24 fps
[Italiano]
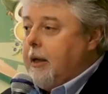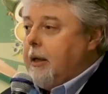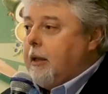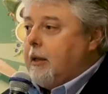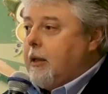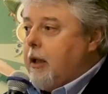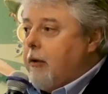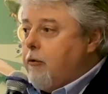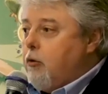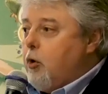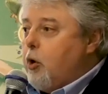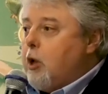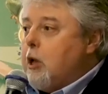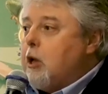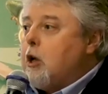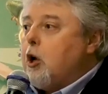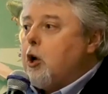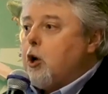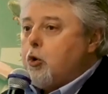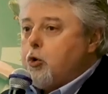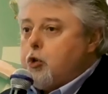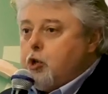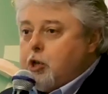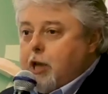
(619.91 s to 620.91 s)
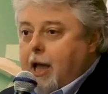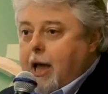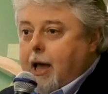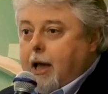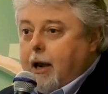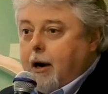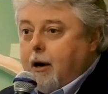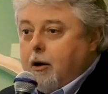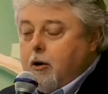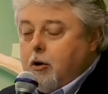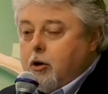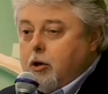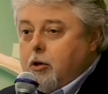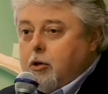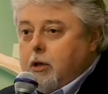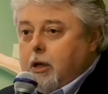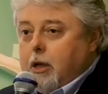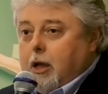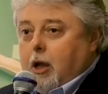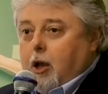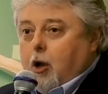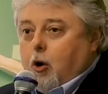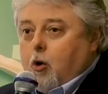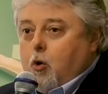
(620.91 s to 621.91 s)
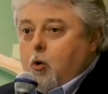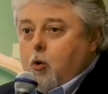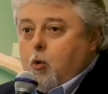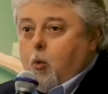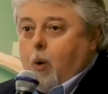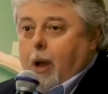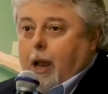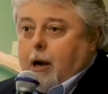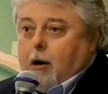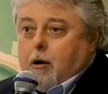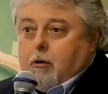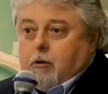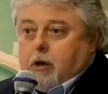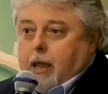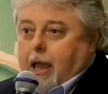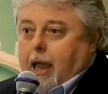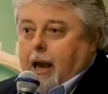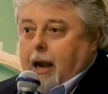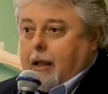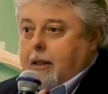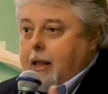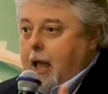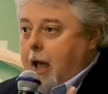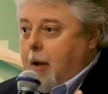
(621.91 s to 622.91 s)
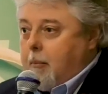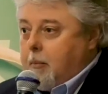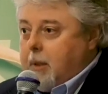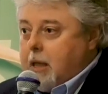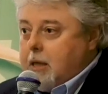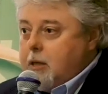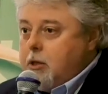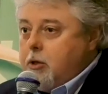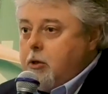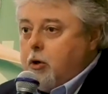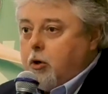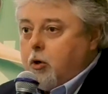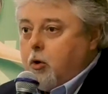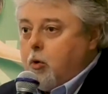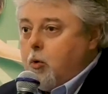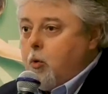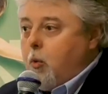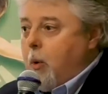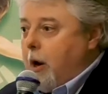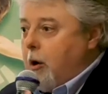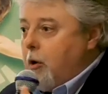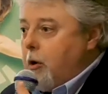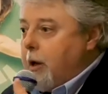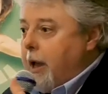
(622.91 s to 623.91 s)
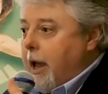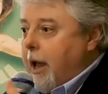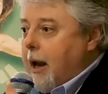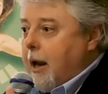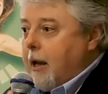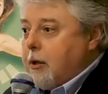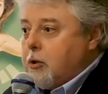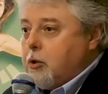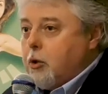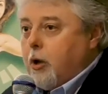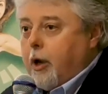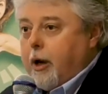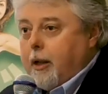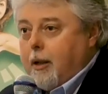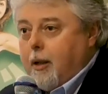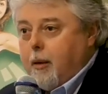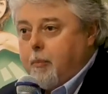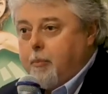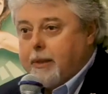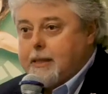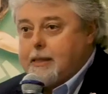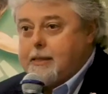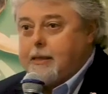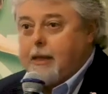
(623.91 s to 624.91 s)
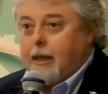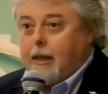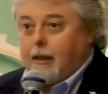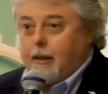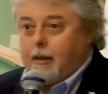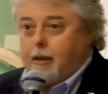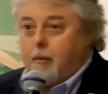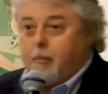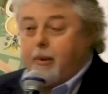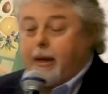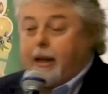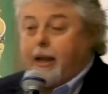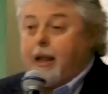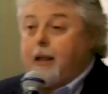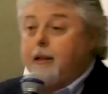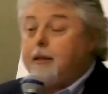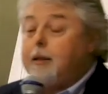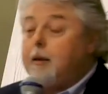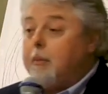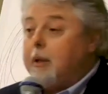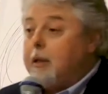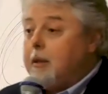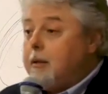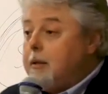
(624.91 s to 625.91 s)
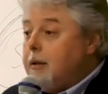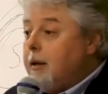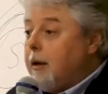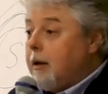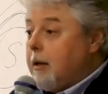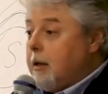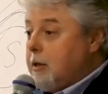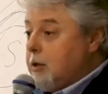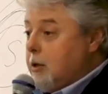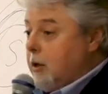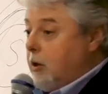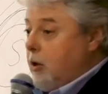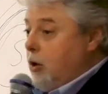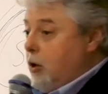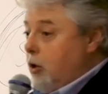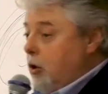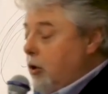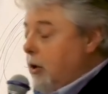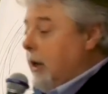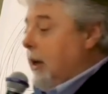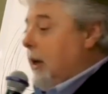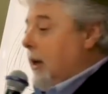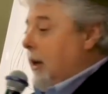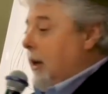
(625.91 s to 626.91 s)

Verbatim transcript: devo incrociarlo con quello che è l'anamnesi o con quello che è la storia del paziente, perché altrimenti il rischio